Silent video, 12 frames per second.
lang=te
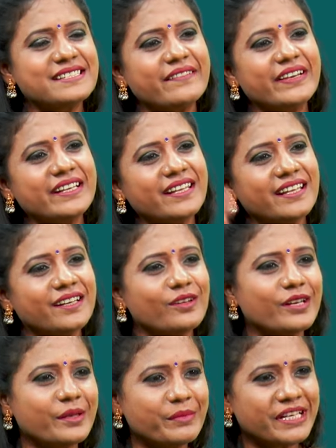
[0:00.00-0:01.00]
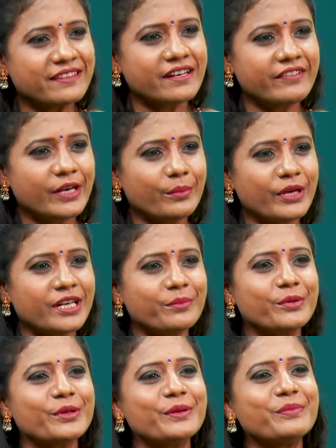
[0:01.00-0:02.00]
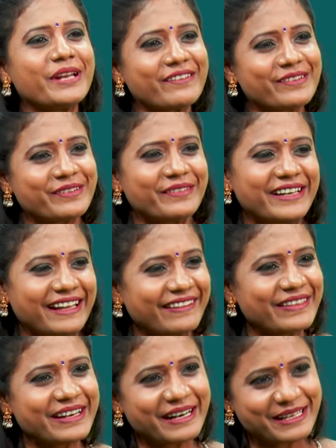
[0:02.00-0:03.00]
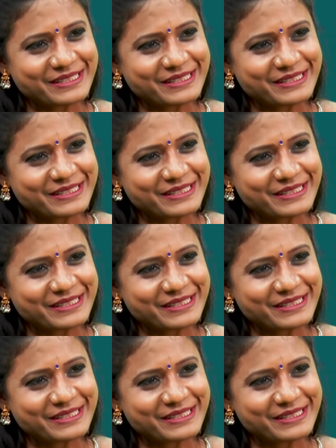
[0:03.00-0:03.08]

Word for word: సెవెంటీన్ లోనే మీరిద్దరు విడిపోయినప్పుడు ఇప్పుడు వీళ్ళందరూ ఎలా